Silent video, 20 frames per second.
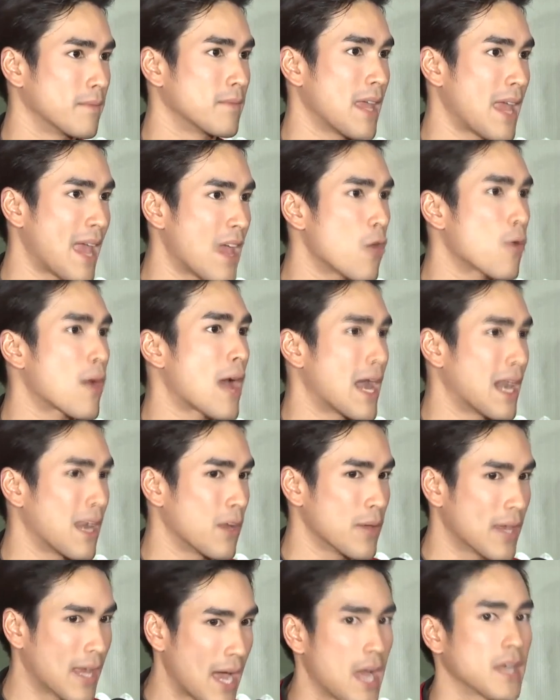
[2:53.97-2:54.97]
ได้ให้โอกาส
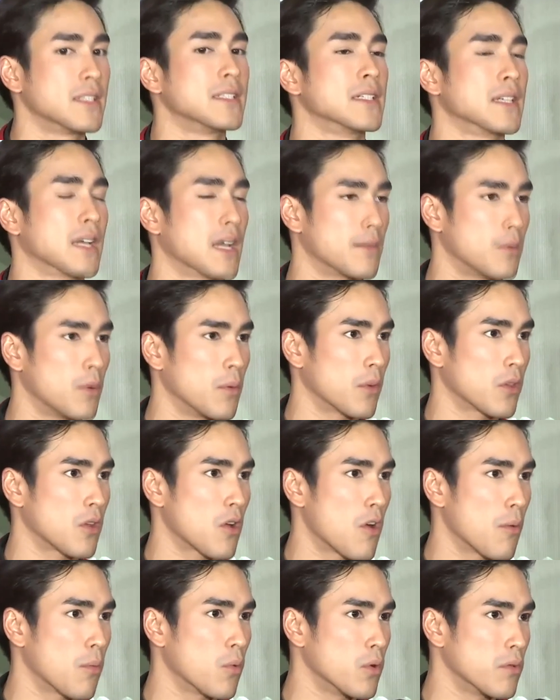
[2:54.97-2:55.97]
เราอีกครั้งหนึ่งครับผมก็ต้อ
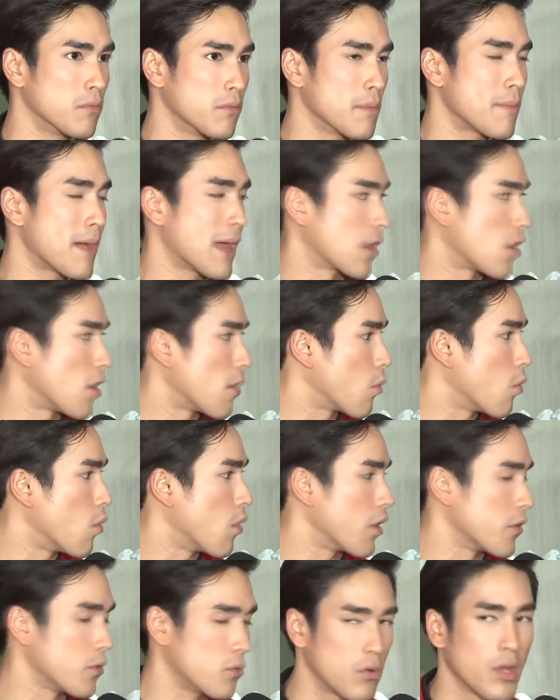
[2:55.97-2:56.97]
งขอบคุณพี่ใหม่ครอบครัว
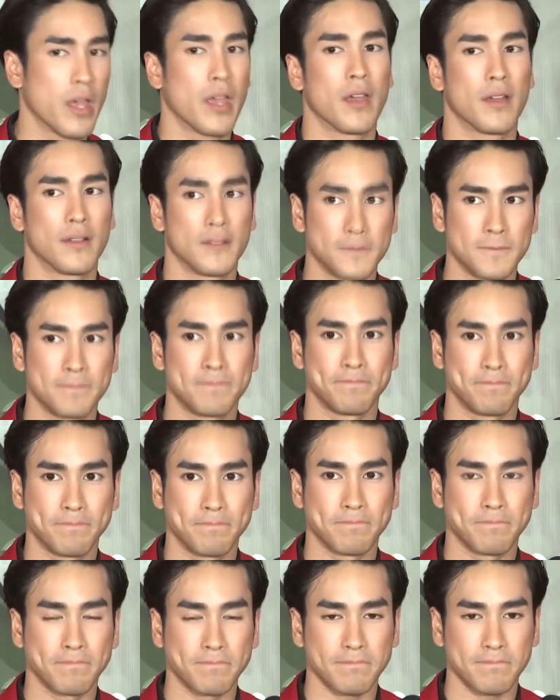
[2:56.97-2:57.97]
ด้วยเห็นแม่
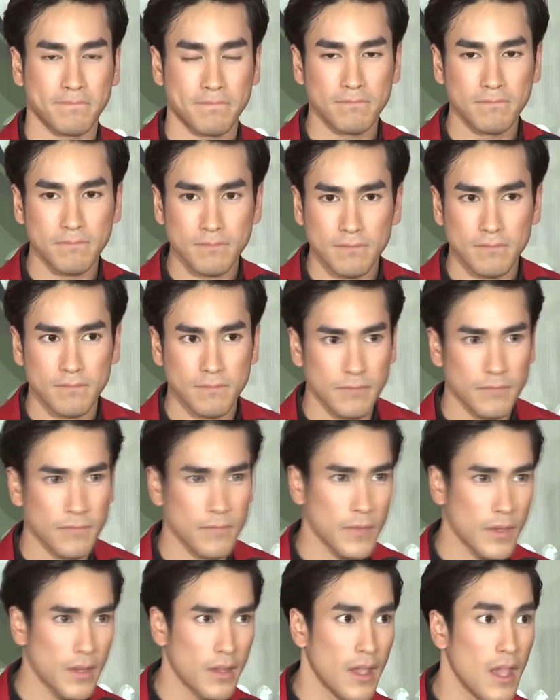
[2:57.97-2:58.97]
เป็นพี่เจด้วย
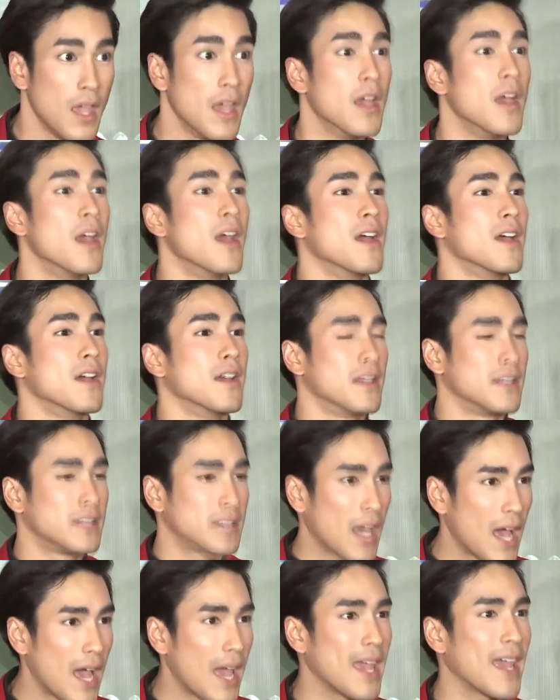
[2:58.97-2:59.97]
เพลงพี่เจ
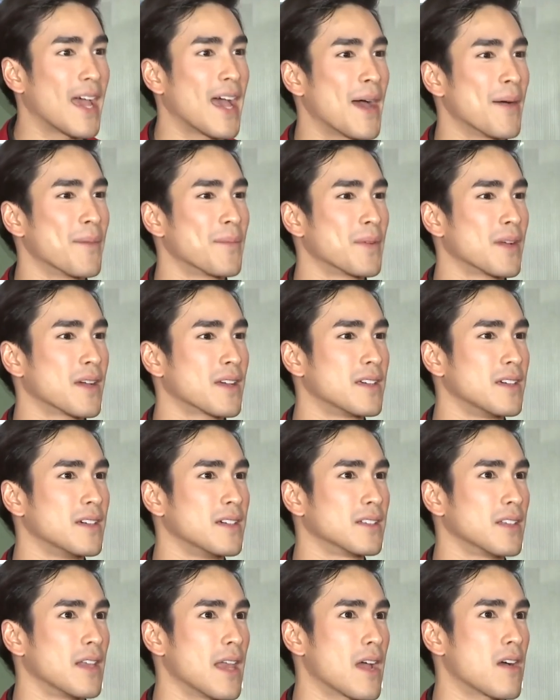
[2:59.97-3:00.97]
ใช่ครับก็คือ
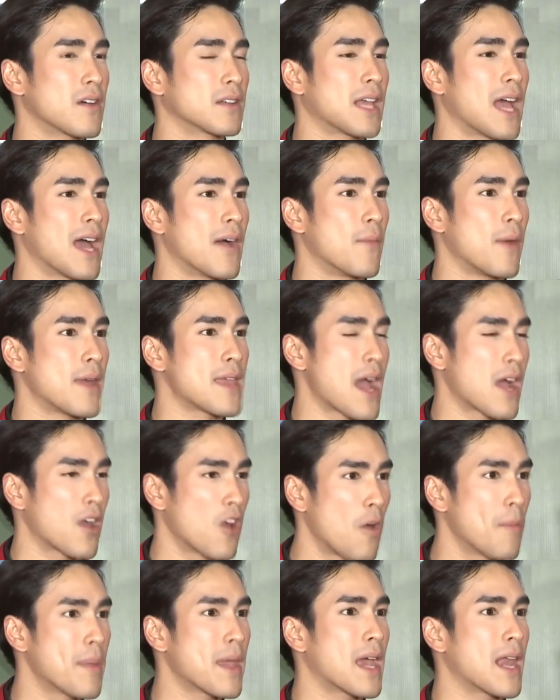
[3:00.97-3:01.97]
ตอนแรกเขาก็ถามว่าอยากร้
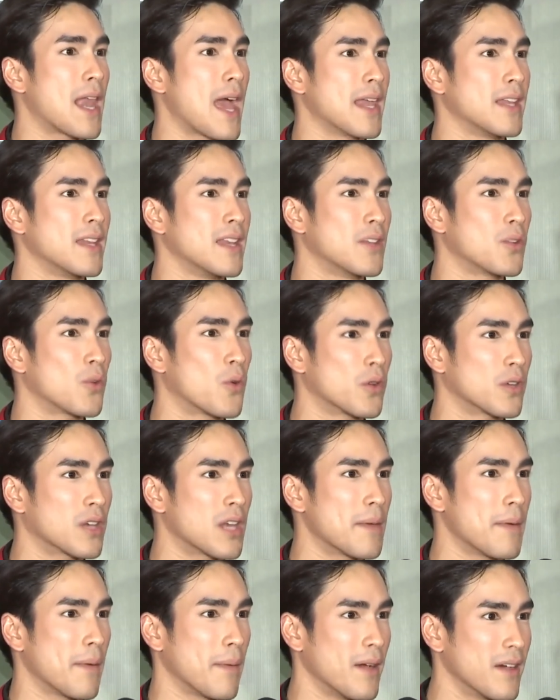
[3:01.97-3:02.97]
องเพลงอะไรนี้ทุกคนก็
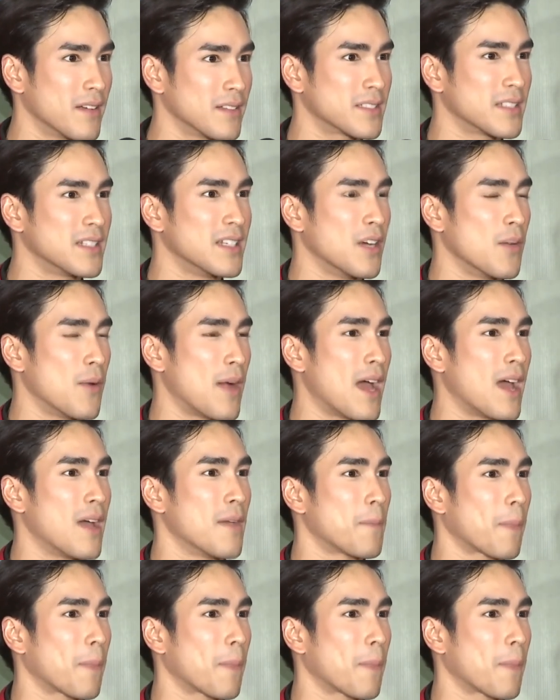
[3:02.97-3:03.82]
เลยแบบว่าเสนอว่า